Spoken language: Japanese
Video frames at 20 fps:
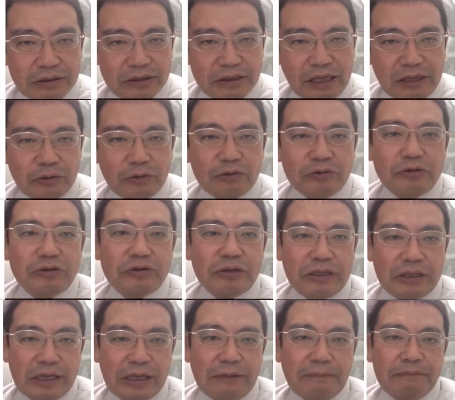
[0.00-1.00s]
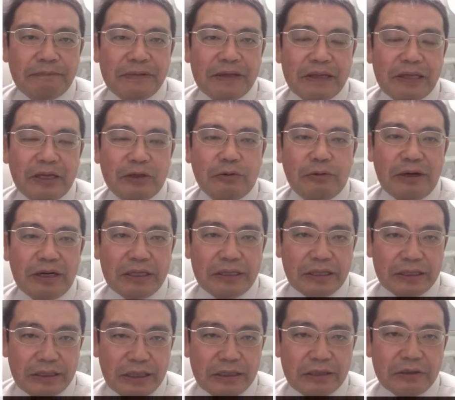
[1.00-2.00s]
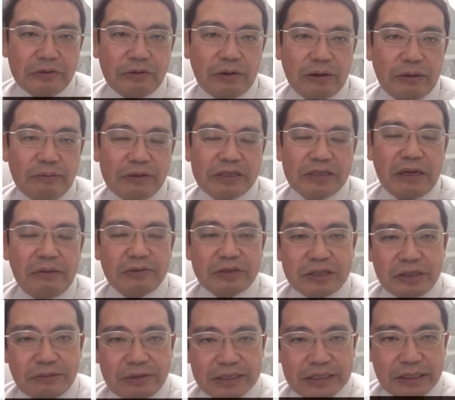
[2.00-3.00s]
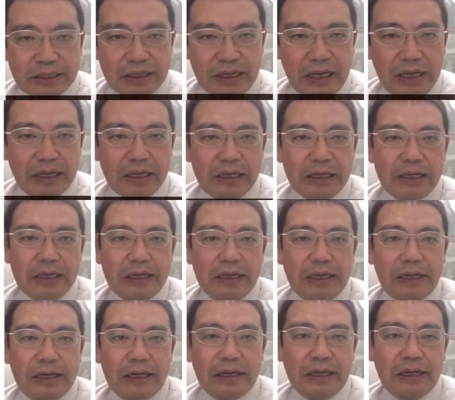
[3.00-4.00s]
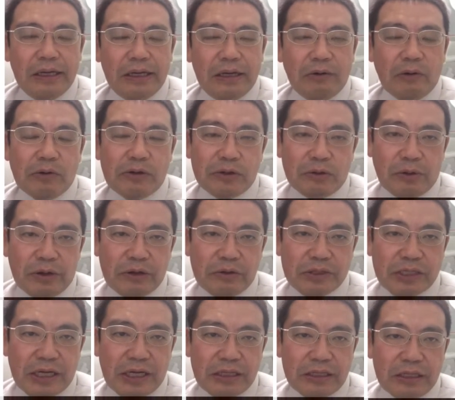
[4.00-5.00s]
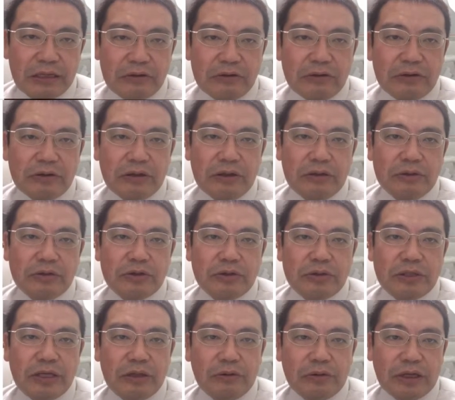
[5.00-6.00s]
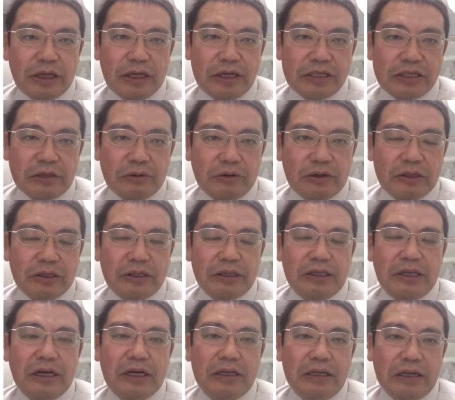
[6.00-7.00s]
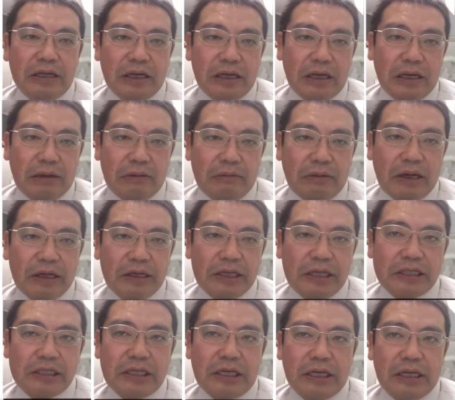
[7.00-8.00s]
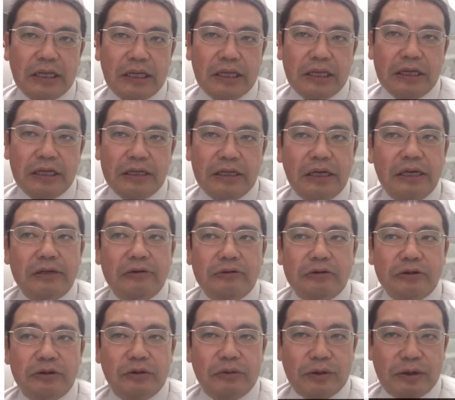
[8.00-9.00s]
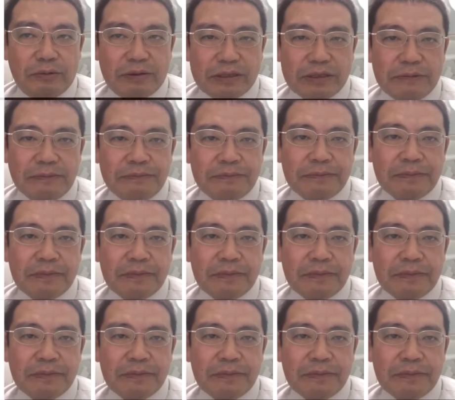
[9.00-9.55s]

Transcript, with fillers: 単独っていうかね雇われててっていうのは別かもしれませんが、えー、奥越えをされているっていう女性の経営者の方ってなかなか、まあ、いらっしゃらないかなというふうに思います。